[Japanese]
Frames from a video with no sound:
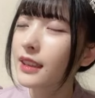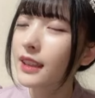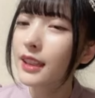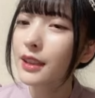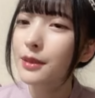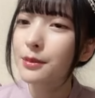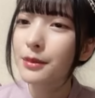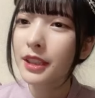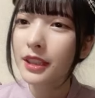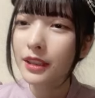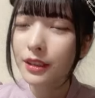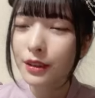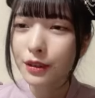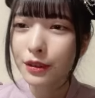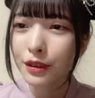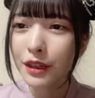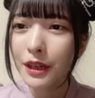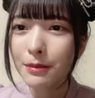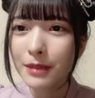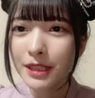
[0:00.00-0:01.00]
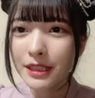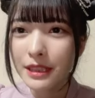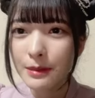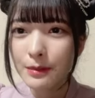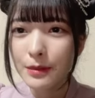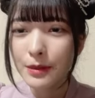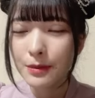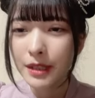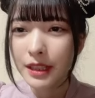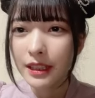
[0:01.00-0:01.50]
えでも結構ドラマ
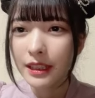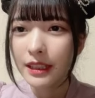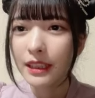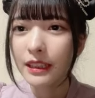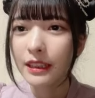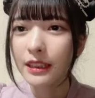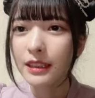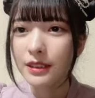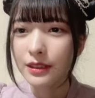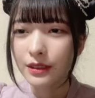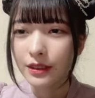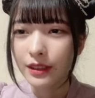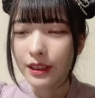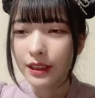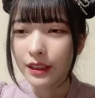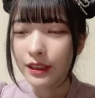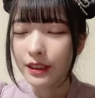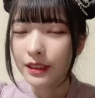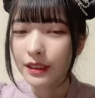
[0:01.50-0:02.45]
全部見てたんですよね